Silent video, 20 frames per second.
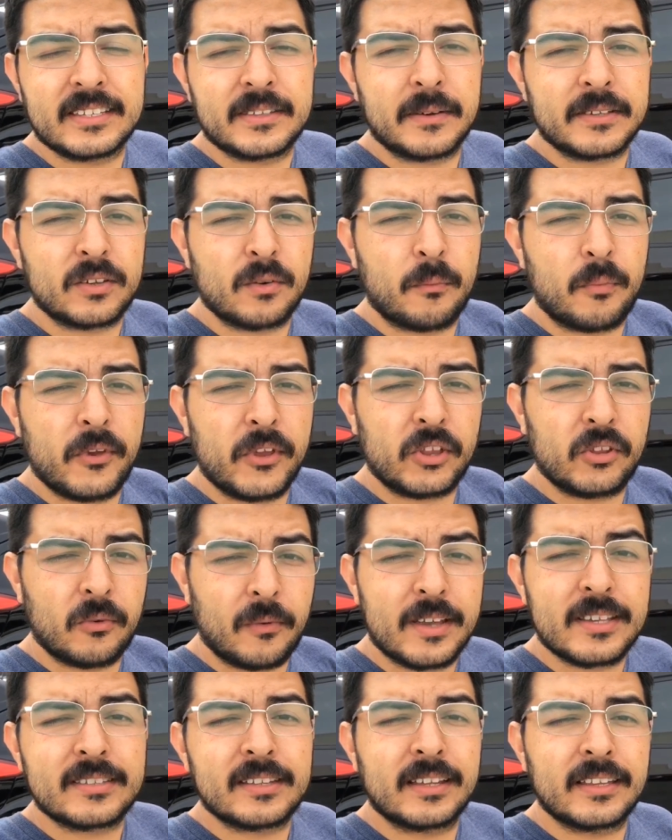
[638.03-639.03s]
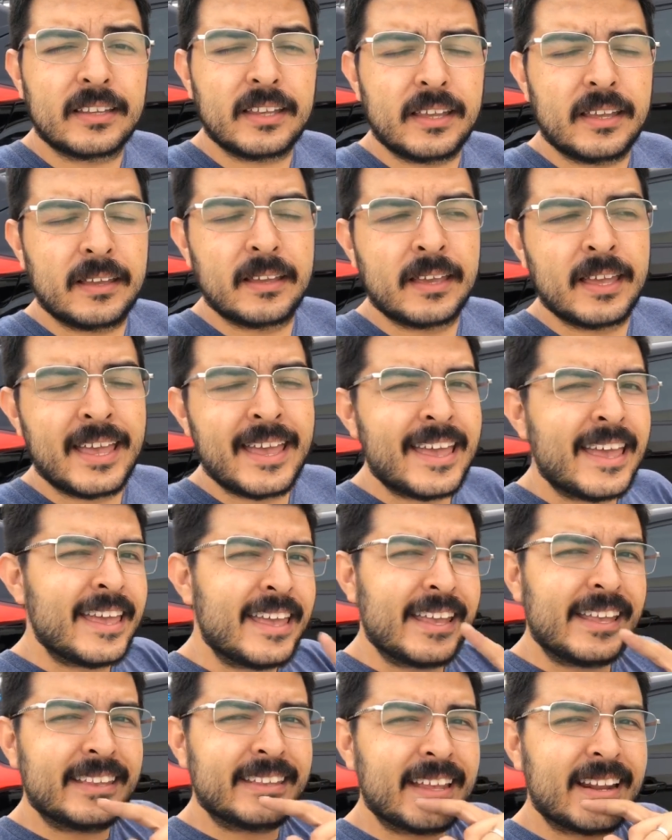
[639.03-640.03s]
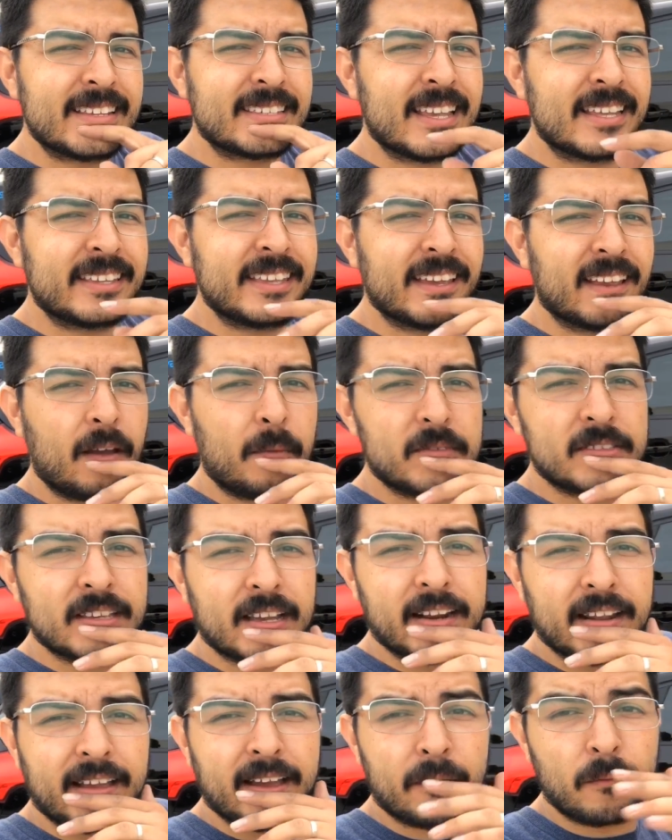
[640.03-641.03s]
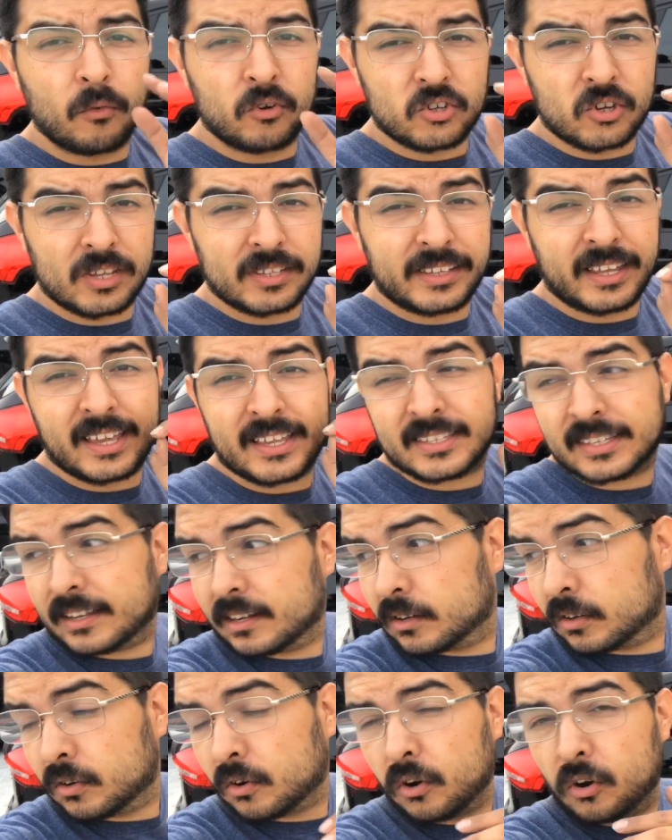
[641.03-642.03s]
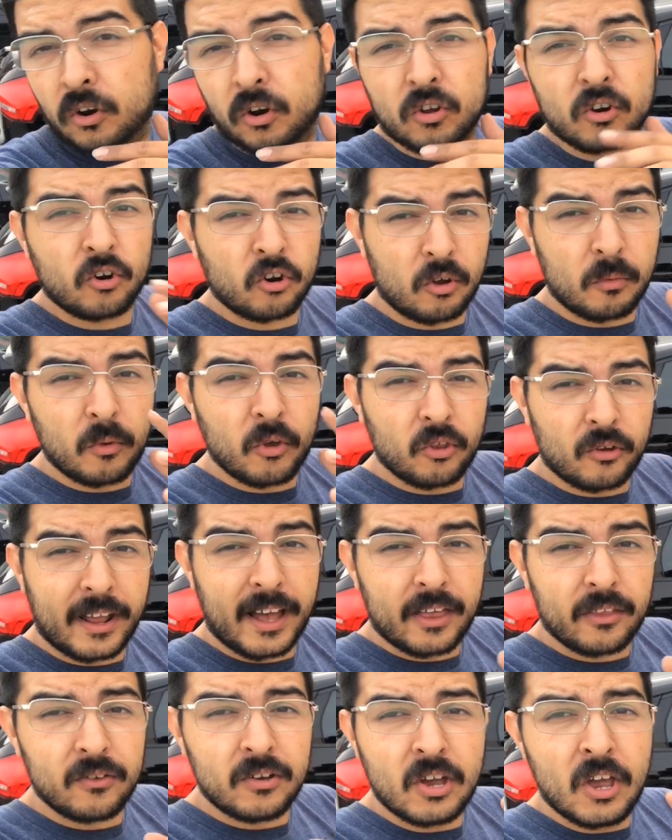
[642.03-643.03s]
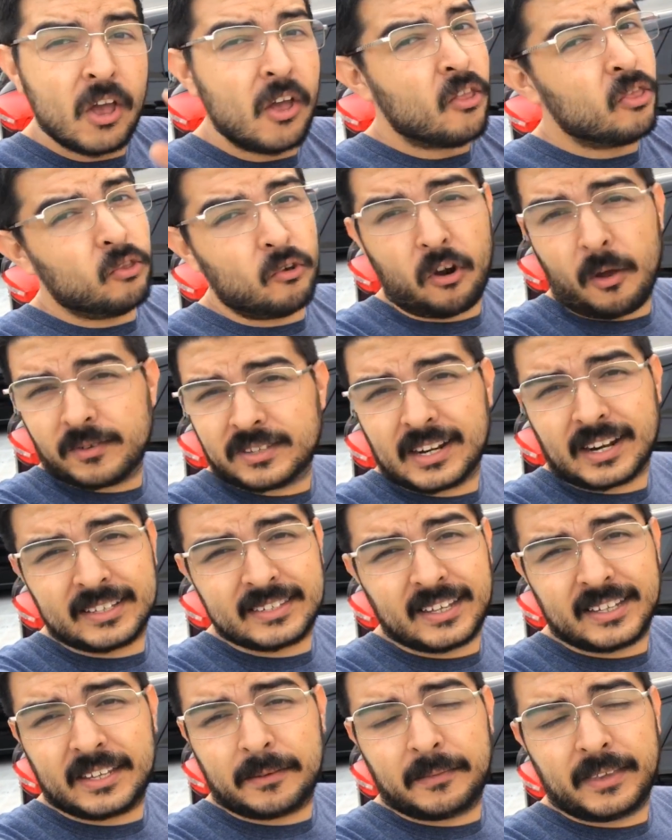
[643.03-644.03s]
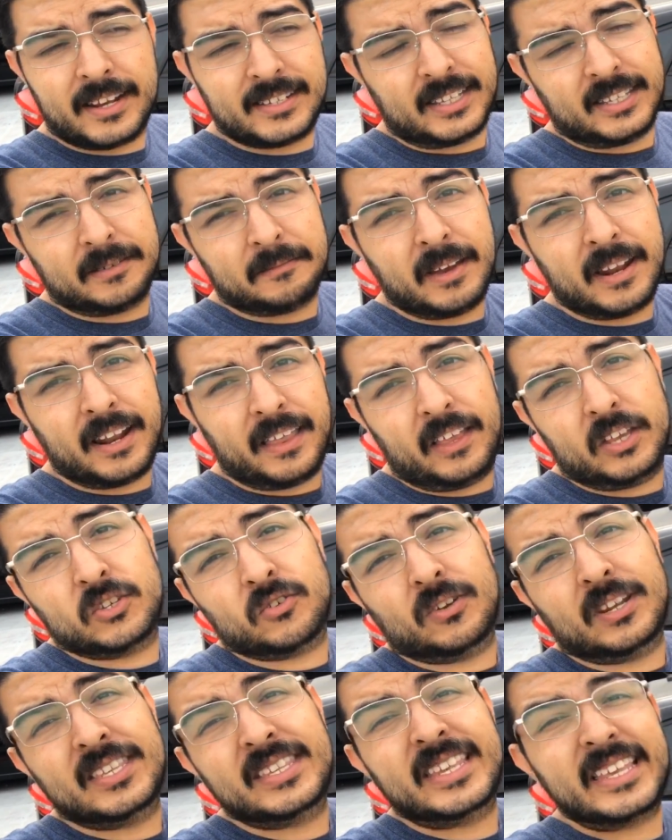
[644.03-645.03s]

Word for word: Este va a ser un proyecto bastante interesante ya que vamos a agregar muchos detalles en color cromo dorado. No lo vamos a alcanzar a terminar esta semana, de hecho ni